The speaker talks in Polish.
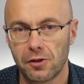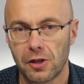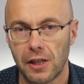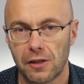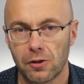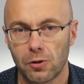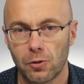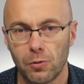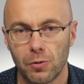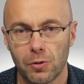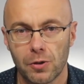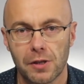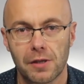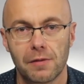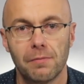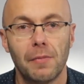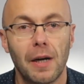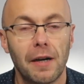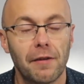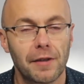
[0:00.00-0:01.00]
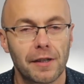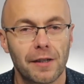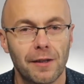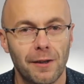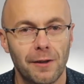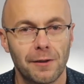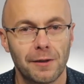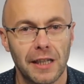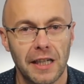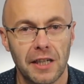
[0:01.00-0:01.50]
ten kurs ma
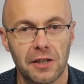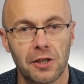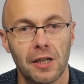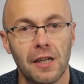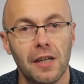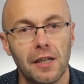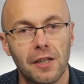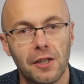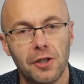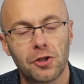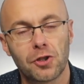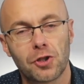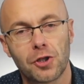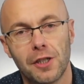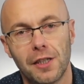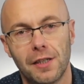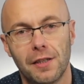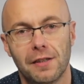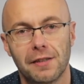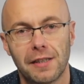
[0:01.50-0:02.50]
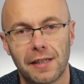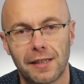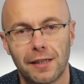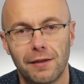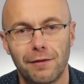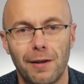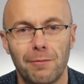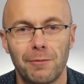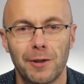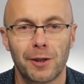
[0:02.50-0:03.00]
wyglądać i czy
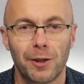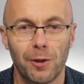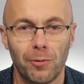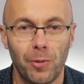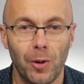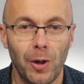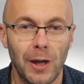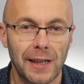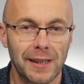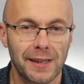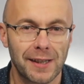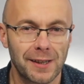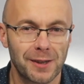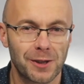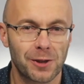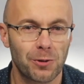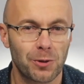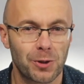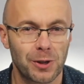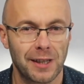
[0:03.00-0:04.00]
nagrywamy go po angielsku,